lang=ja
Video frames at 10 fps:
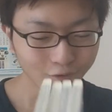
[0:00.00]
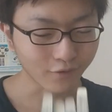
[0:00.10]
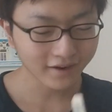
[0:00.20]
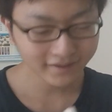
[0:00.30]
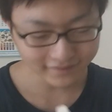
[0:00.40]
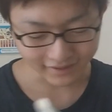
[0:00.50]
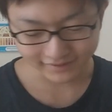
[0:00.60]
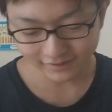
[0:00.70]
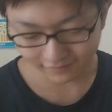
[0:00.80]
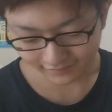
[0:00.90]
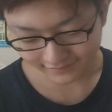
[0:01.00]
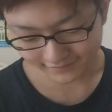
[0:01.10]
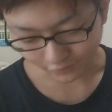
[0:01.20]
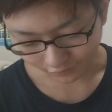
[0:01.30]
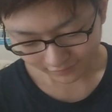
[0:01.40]
笑えたらいいわけで
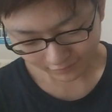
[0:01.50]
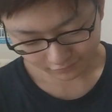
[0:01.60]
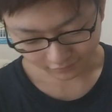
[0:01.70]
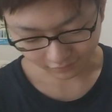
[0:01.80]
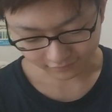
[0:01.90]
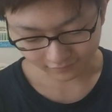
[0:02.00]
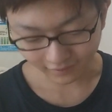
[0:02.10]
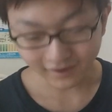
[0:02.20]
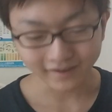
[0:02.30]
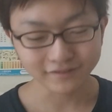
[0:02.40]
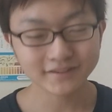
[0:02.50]
すよ。なんかね、